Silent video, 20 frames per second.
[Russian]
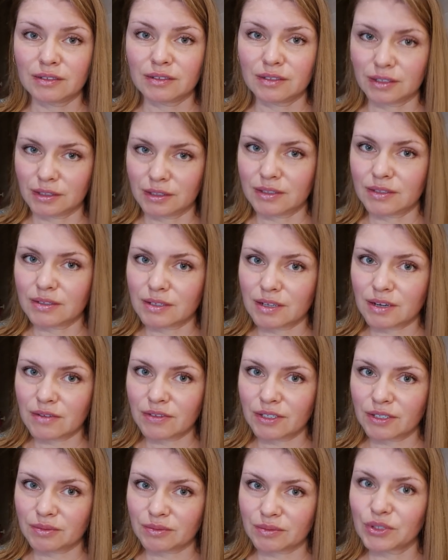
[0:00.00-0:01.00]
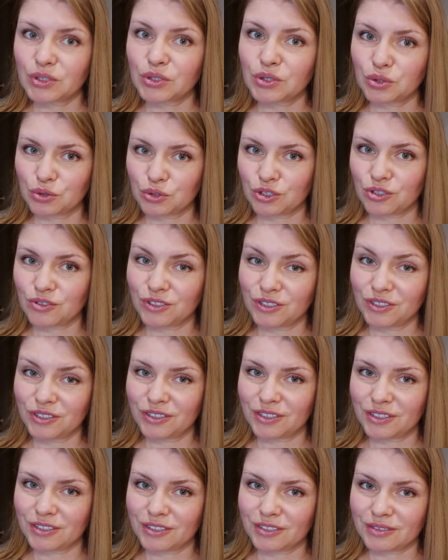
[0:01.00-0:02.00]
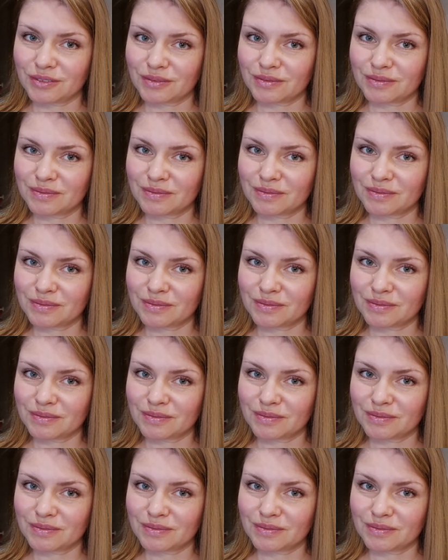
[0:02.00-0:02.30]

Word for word: Делайте ставки, кто же выиграет.